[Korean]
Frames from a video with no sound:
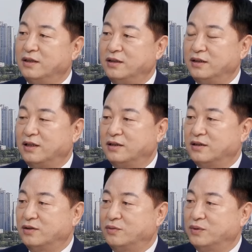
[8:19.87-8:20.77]
이게
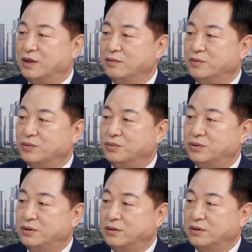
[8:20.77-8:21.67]
이제 워낙 뭐 구,
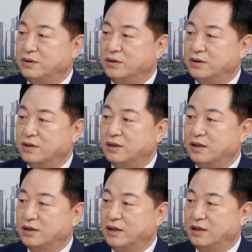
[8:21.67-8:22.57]
이제
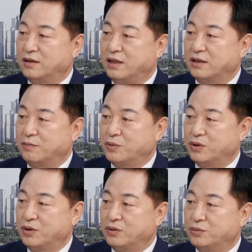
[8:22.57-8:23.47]
전당대회
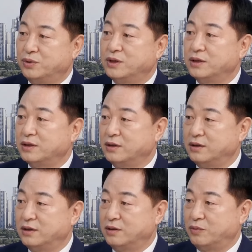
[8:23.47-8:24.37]
당대표가 굳어져서
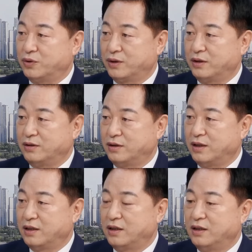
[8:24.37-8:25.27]
그런지는 모르겠는데
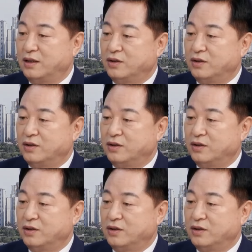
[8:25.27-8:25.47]
네.